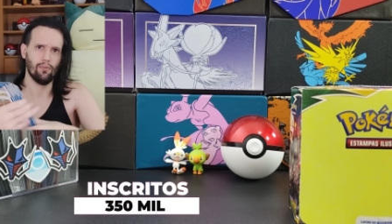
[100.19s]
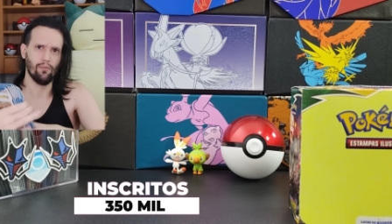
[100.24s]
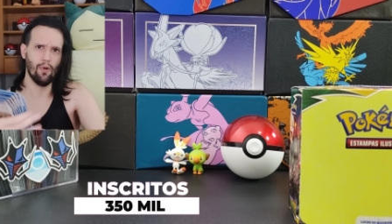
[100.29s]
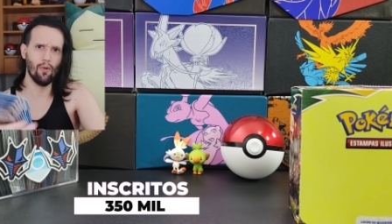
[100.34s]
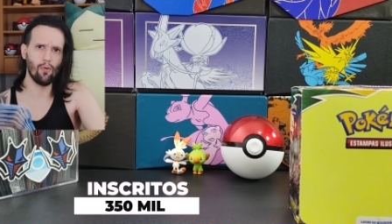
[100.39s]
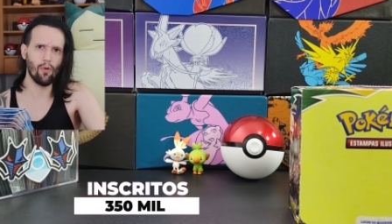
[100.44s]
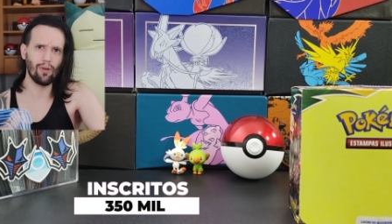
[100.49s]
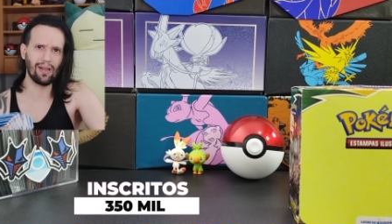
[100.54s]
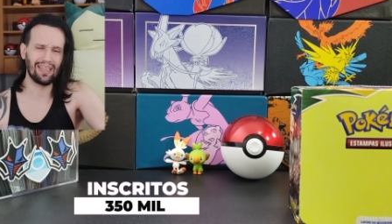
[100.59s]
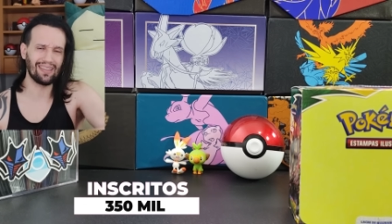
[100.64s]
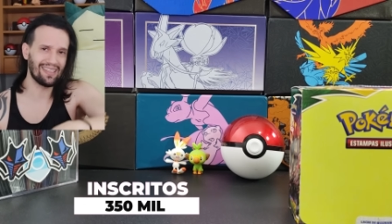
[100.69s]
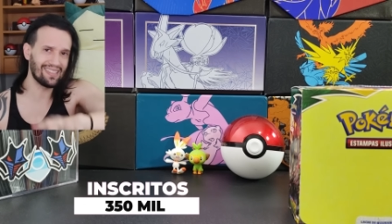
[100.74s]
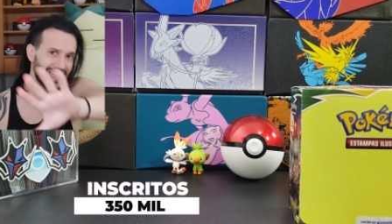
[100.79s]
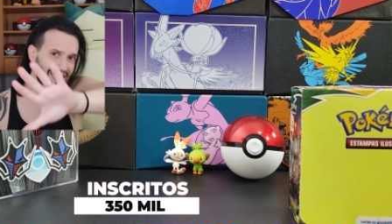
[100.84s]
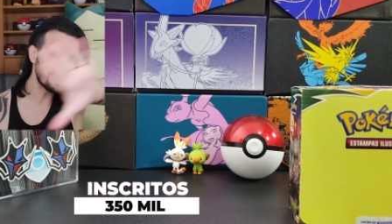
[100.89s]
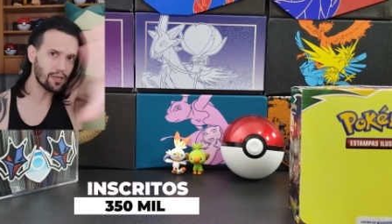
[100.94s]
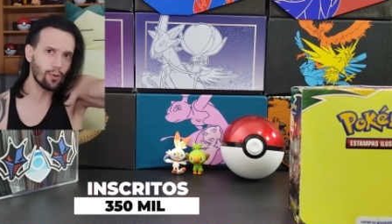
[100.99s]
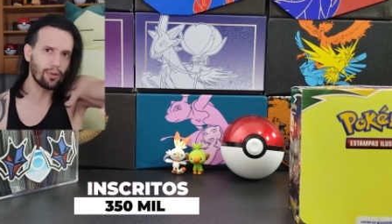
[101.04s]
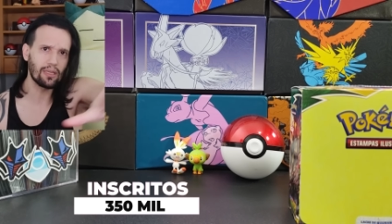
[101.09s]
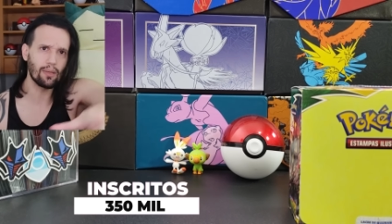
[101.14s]
vamos colocar
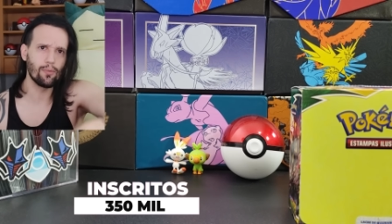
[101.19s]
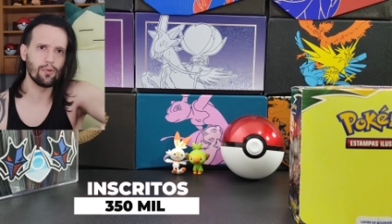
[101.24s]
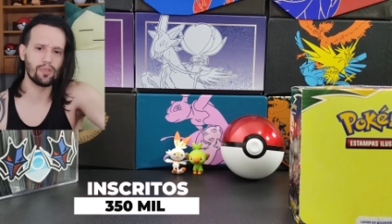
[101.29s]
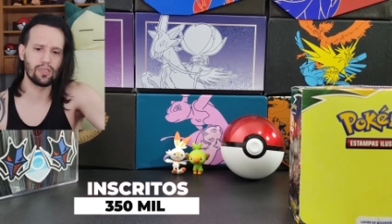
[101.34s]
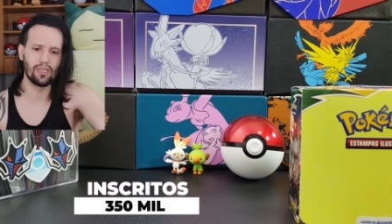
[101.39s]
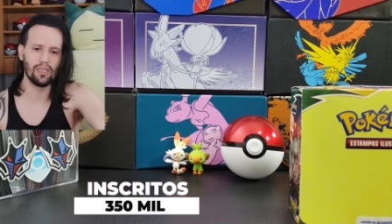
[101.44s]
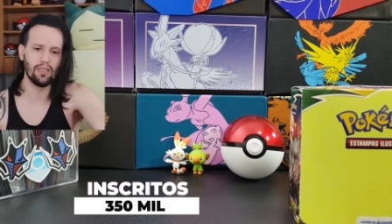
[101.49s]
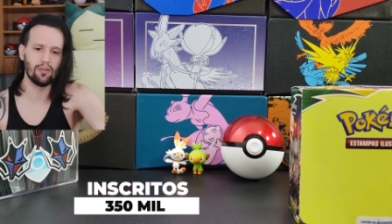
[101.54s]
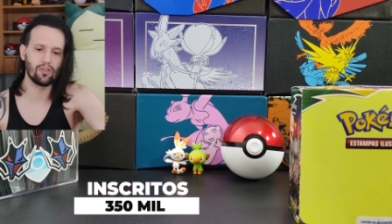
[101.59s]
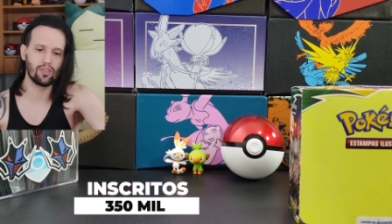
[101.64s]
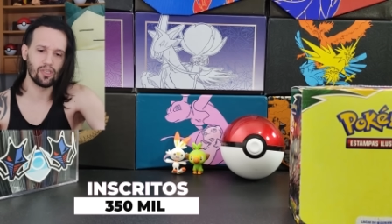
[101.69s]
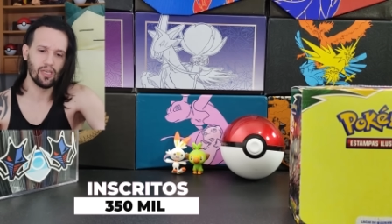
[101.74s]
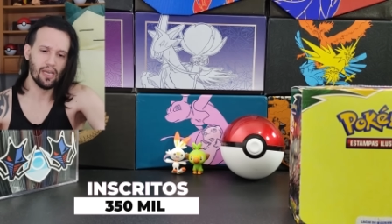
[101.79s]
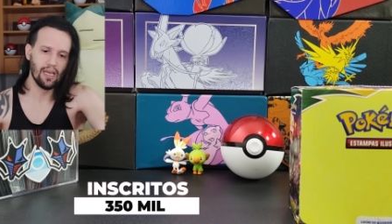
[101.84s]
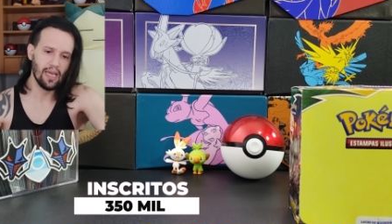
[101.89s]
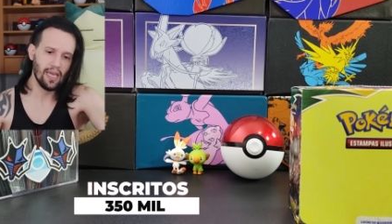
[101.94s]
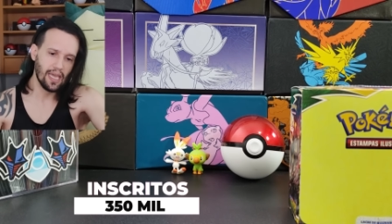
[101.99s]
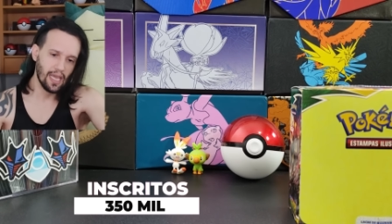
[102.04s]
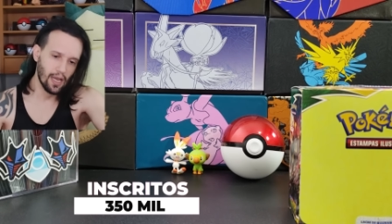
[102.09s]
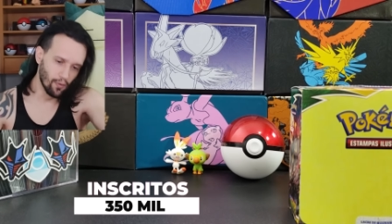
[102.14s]
350 mil inscritos,
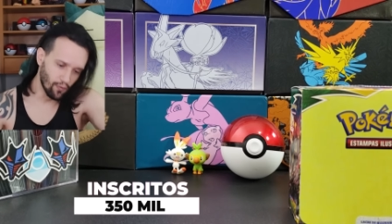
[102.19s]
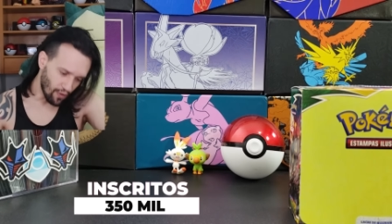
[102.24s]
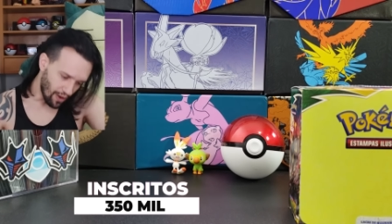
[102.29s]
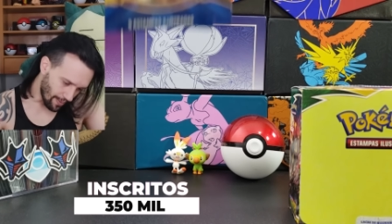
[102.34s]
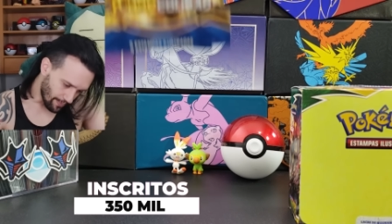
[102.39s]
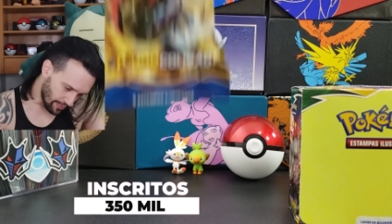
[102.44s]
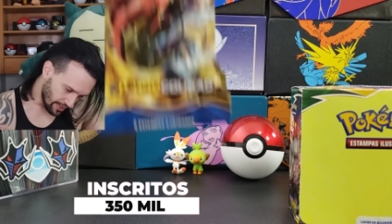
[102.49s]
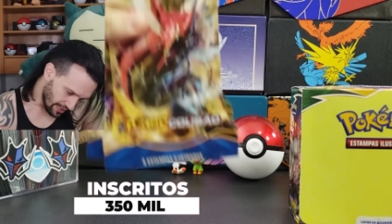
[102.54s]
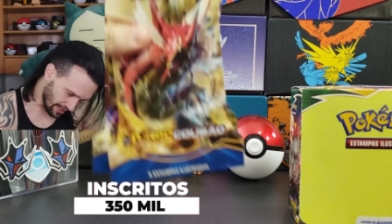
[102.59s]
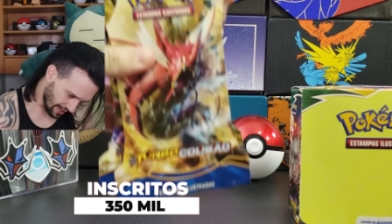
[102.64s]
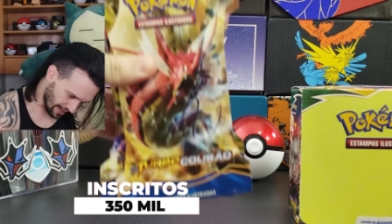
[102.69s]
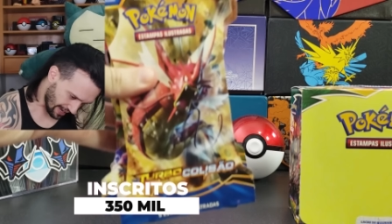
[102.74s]
eu vou abrir